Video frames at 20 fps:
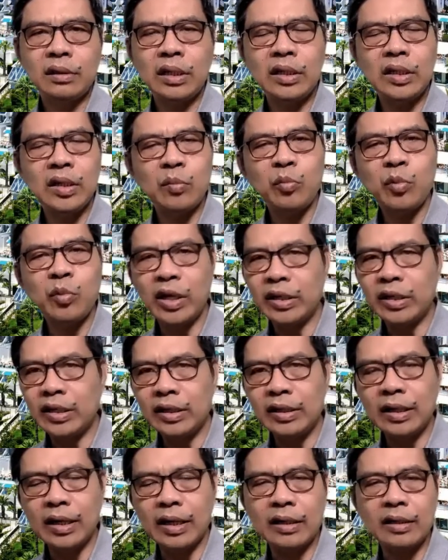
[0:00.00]
hindi
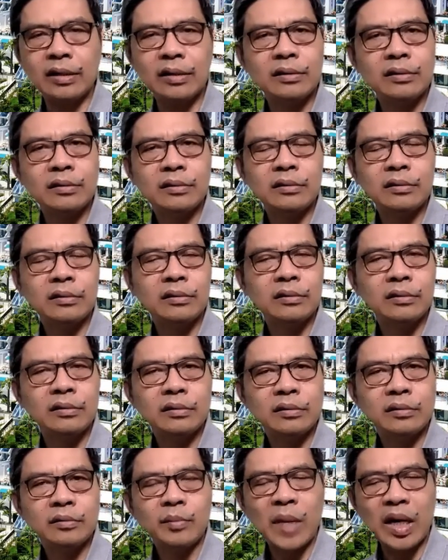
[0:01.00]
pwede na
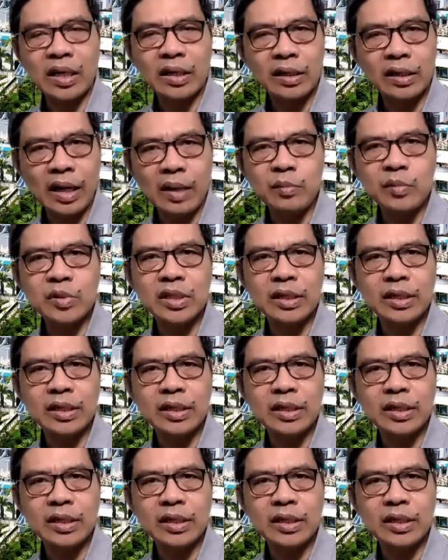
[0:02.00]
mag-claim